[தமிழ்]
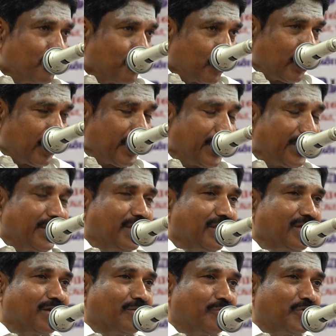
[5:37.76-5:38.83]
மொழி
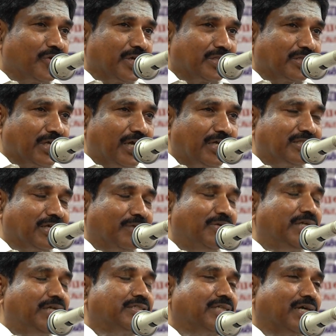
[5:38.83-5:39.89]
நம்முடைய தாய்
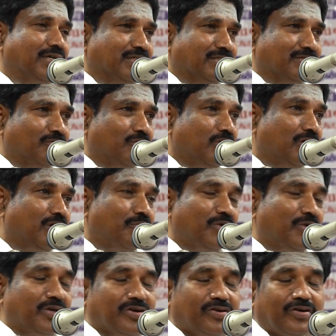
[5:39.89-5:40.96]
தமிழ் தாய் உலக
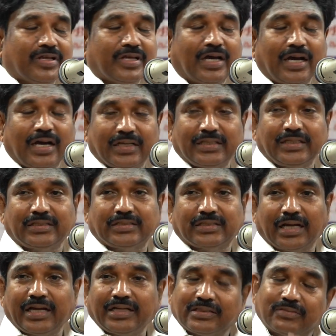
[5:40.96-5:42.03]
மொழிகளுடைய ஆதி
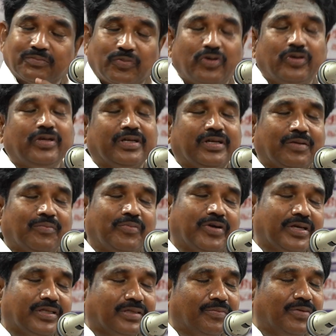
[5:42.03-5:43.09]
தாய் மொழி
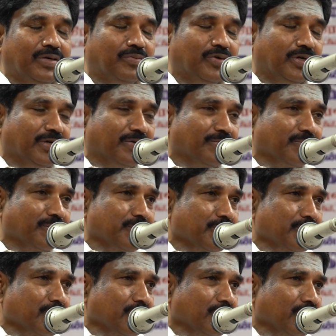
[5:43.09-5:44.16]
நம்முடைய தமிழ் மொழி
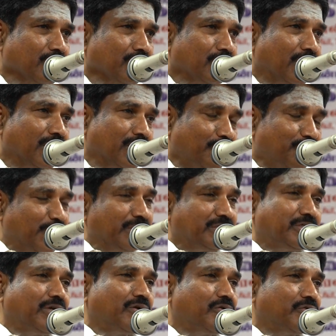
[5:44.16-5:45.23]
அதை
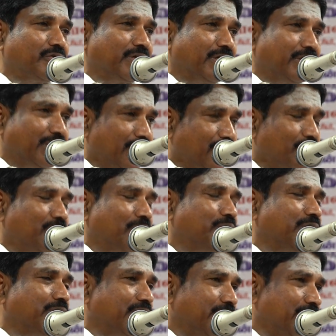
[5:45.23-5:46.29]
பேசியக்கூடிய இனம்
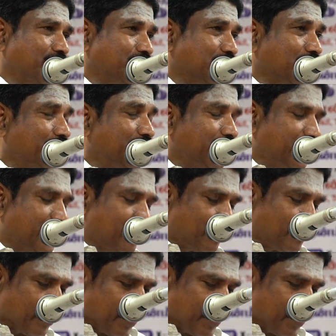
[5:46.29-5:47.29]
நம்முடைய இனம் தமிழ் இனம்